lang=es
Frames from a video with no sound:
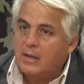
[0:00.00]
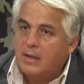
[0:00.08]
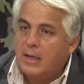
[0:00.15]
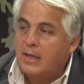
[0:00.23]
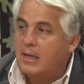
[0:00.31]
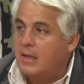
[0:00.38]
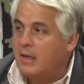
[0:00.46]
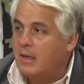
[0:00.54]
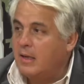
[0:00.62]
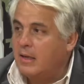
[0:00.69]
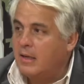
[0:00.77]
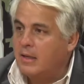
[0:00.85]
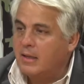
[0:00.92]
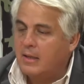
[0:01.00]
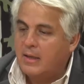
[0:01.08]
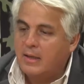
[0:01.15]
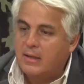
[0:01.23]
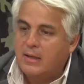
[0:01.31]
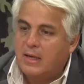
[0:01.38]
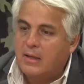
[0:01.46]
que, quiere
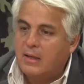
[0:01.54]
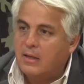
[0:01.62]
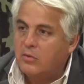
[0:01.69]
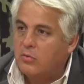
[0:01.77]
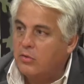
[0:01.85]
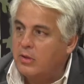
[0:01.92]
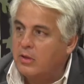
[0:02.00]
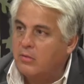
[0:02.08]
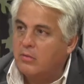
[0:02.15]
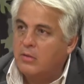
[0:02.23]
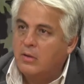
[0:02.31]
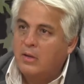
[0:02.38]
entrar dentro de esto.